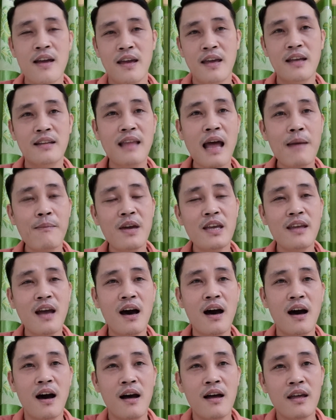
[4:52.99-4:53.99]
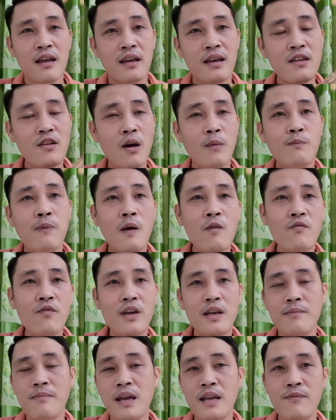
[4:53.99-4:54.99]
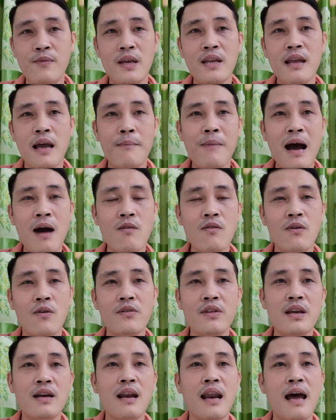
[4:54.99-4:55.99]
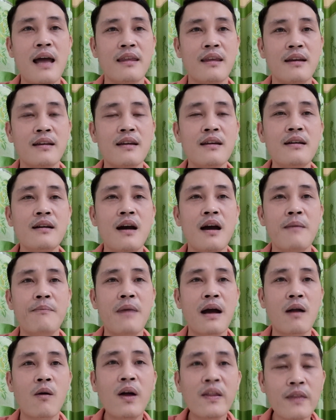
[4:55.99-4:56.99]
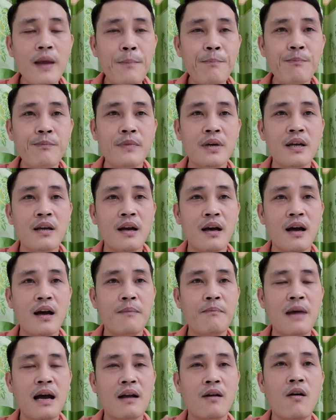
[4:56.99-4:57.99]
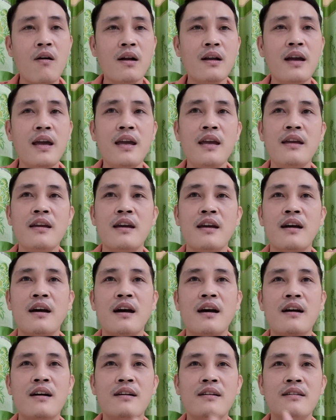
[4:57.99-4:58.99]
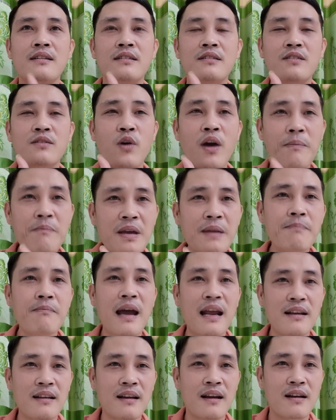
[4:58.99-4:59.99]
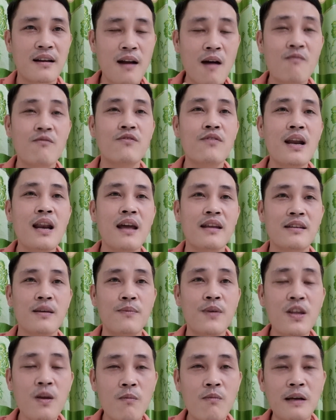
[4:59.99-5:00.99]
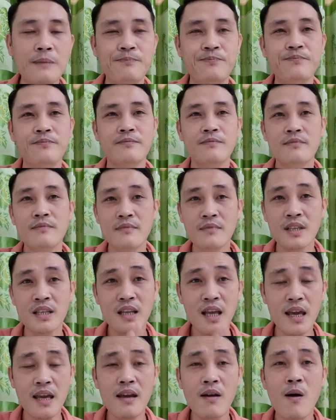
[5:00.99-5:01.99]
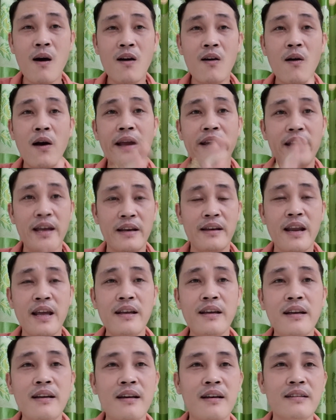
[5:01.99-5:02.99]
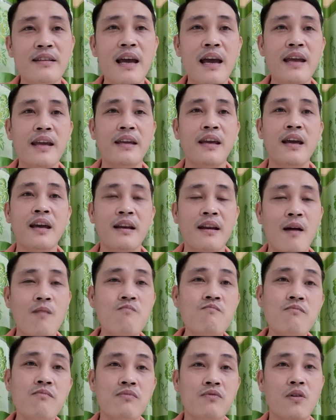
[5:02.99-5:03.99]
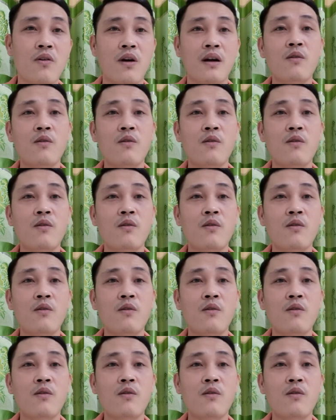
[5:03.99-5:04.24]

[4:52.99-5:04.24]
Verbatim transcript: hiện tại bây giờ cái nhóm phóng viên bên phía nhà báo cũng như là những cái người mà quan tâm à, mà có cái à, quyền biết mạnh rộng với lại chị Phi Nhung á thì họ gọi điện đến cái đường dây nóng của